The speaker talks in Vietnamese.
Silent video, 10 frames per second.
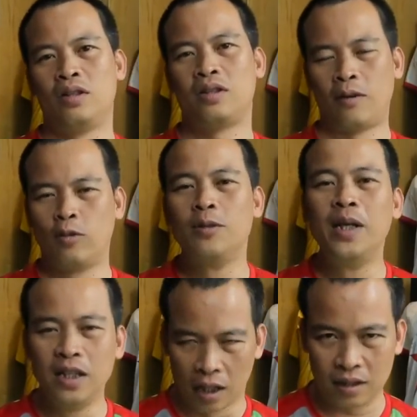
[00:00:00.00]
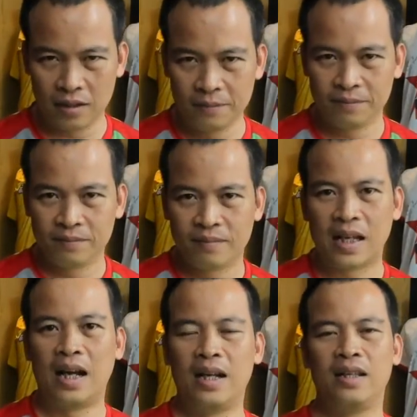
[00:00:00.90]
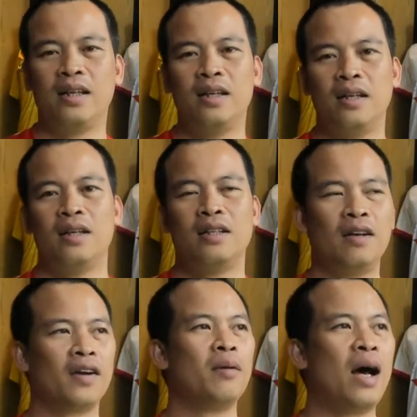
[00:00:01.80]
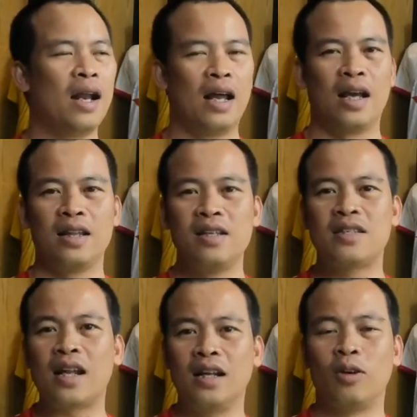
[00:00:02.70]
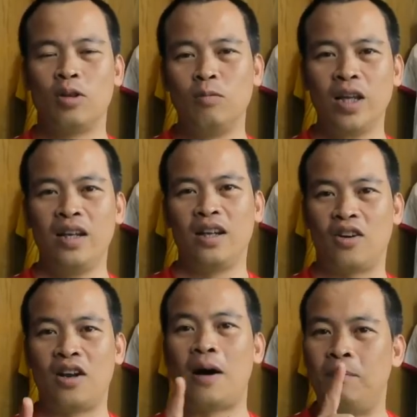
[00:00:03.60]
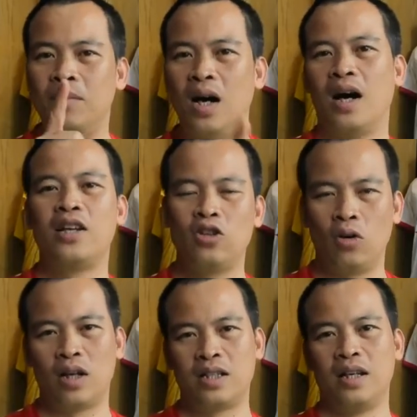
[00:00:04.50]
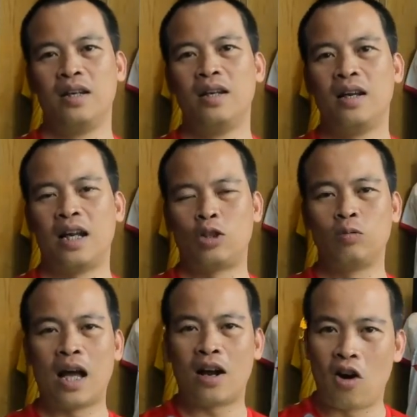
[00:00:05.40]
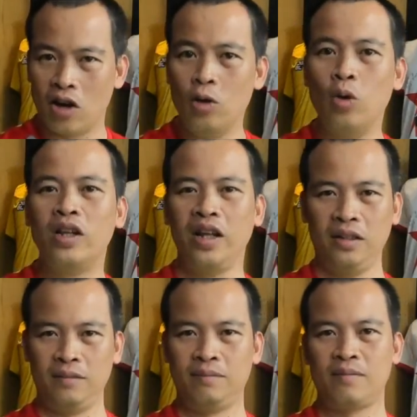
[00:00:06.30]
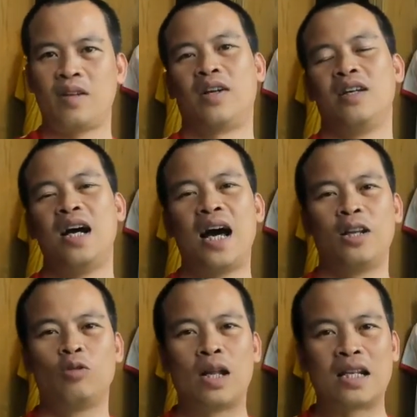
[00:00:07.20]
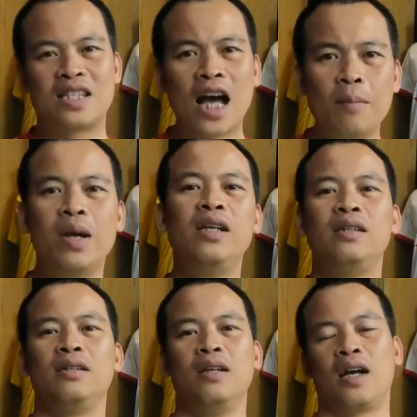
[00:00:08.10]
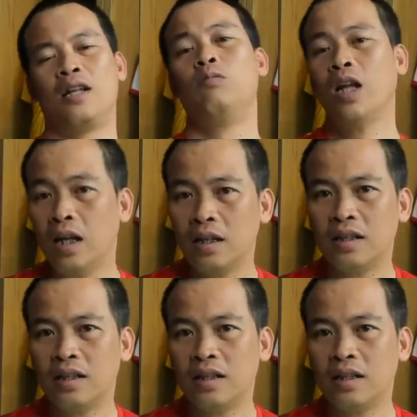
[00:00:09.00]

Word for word: Thành phố Hồ Chí Minh được. Đấy thì thưa với các bạn là cái tính xác thực của thông tin ấy, nó nằm ở cái chỗ là gì? Là chúng ta có được nguồn tin và thứ hai là chúng ta xác minh được cái thông tin.